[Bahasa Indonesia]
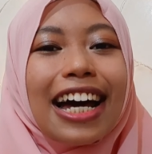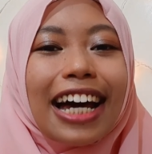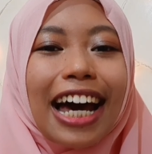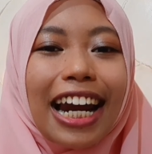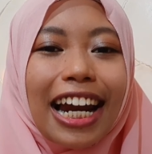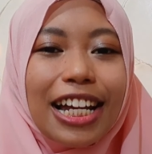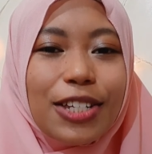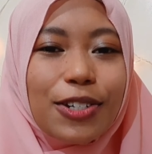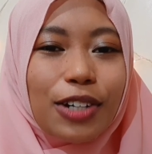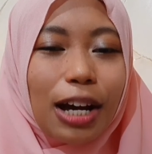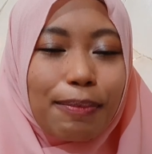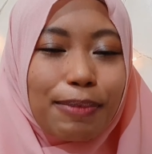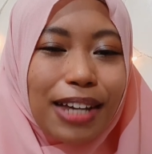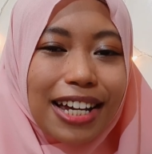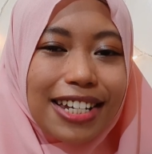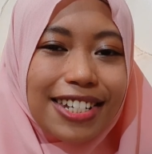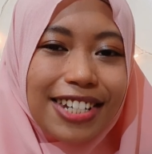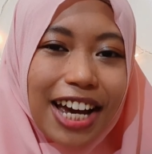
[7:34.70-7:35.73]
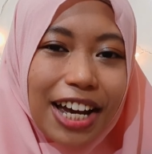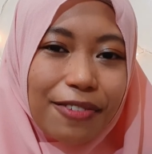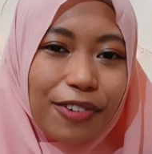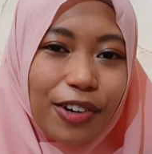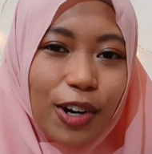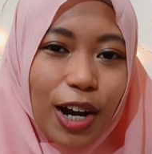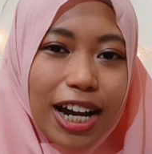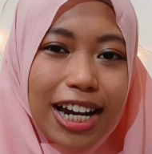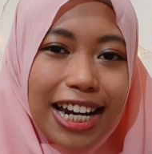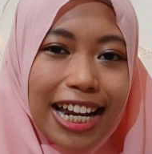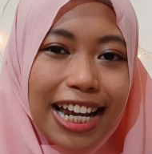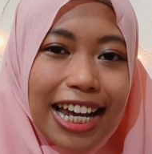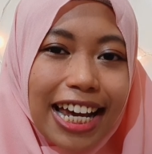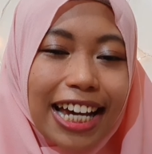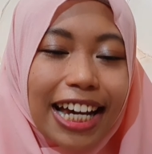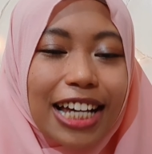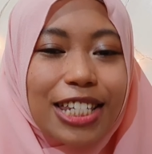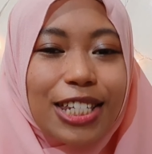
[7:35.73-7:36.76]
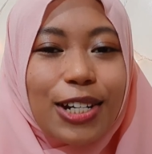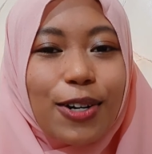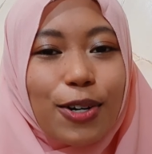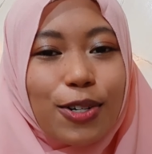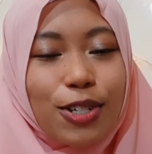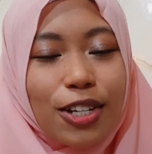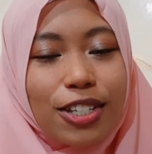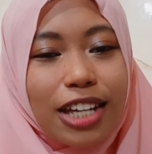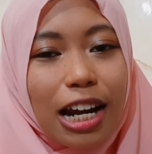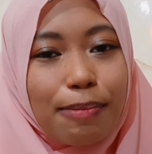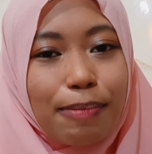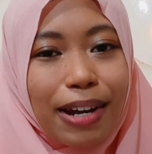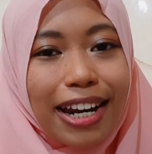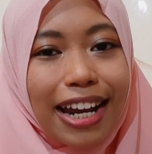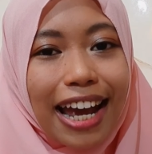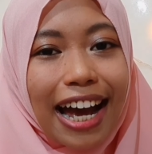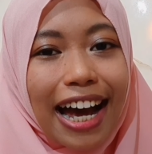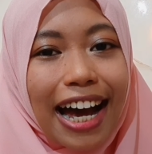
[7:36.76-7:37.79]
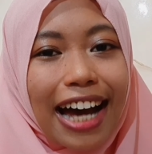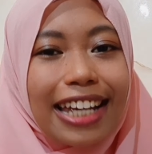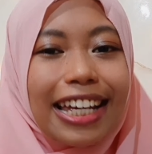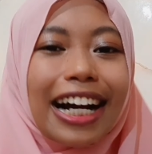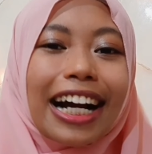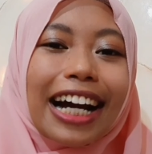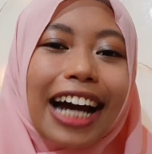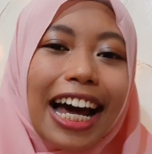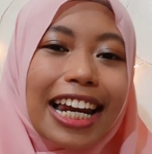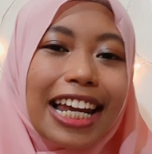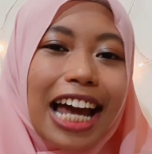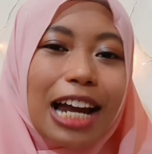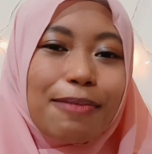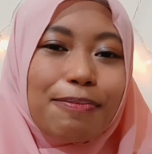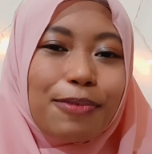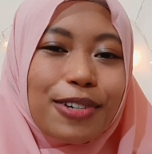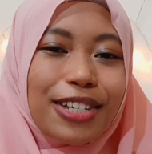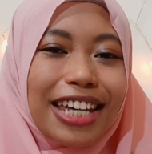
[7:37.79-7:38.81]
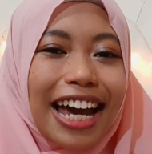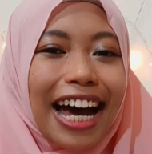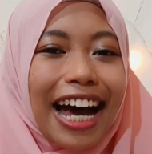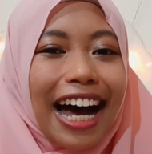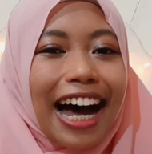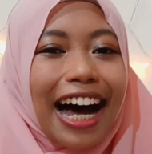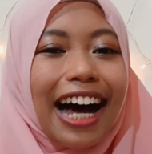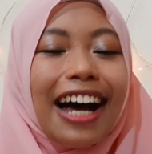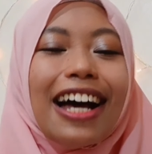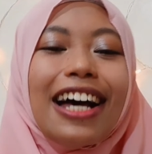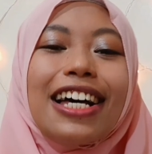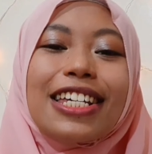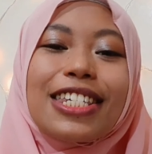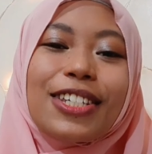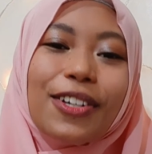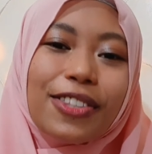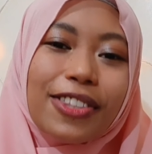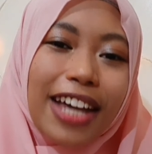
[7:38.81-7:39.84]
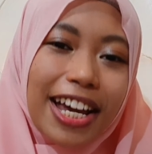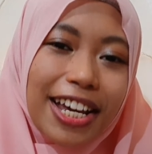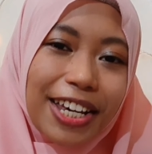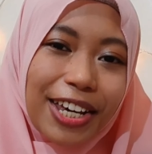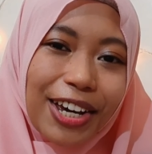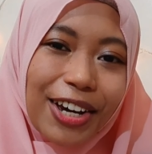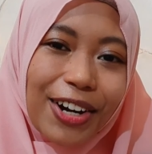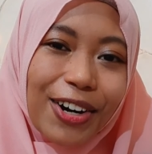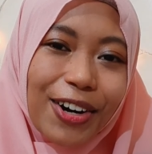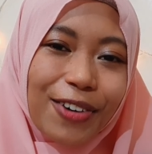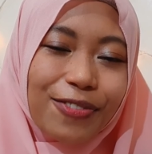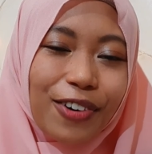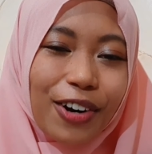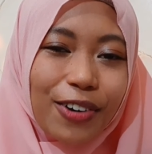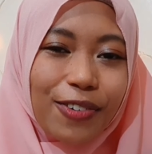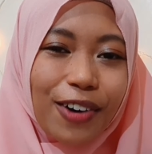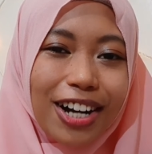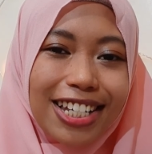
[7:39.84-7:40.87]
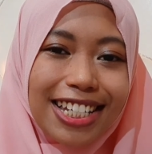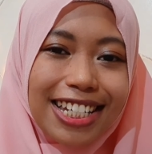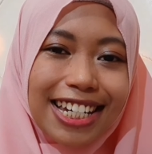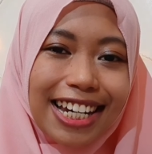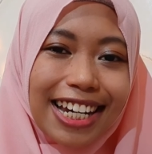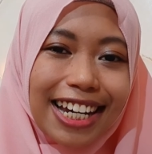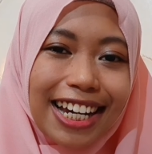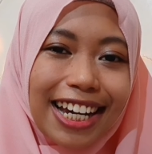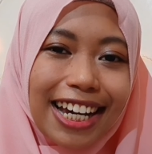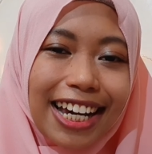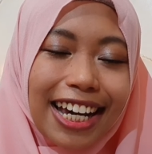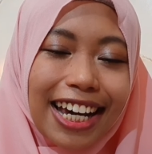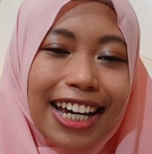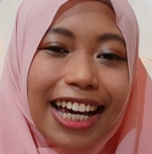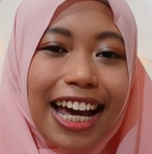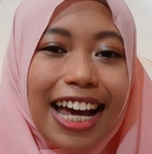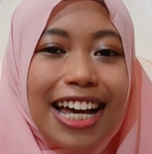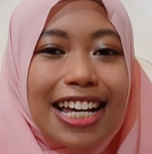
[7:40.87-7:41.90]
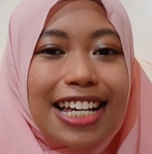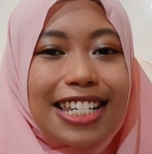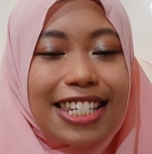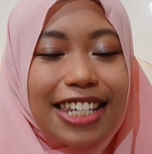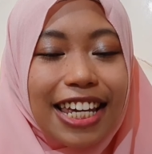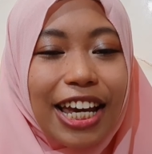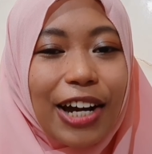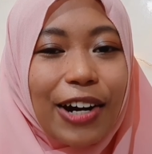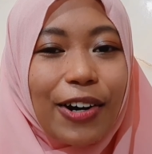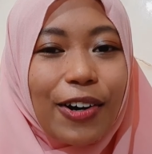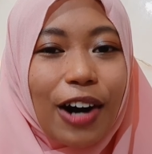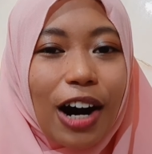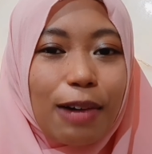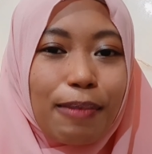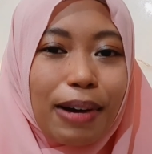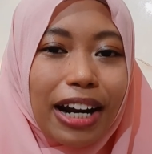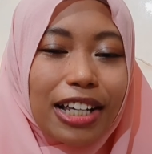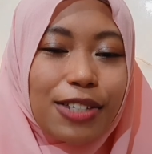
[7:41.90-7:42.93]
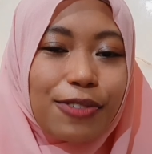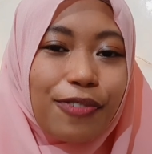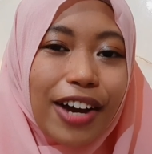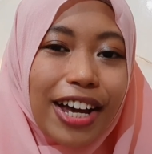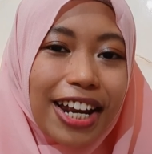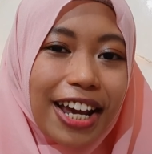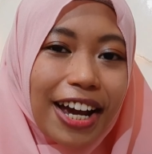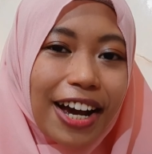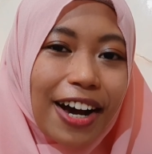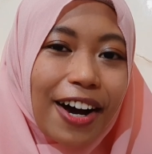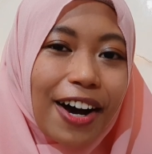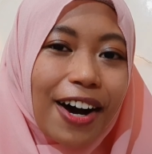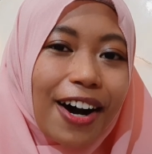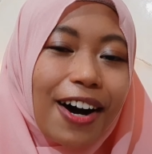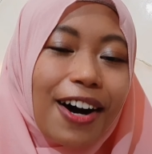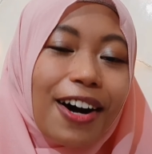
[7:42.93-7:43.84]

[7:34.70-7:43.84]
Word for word: Kalian juga bisa share video ini ke seluruh sosial media yang kalian punya. So thank you for watching. See you on my next video.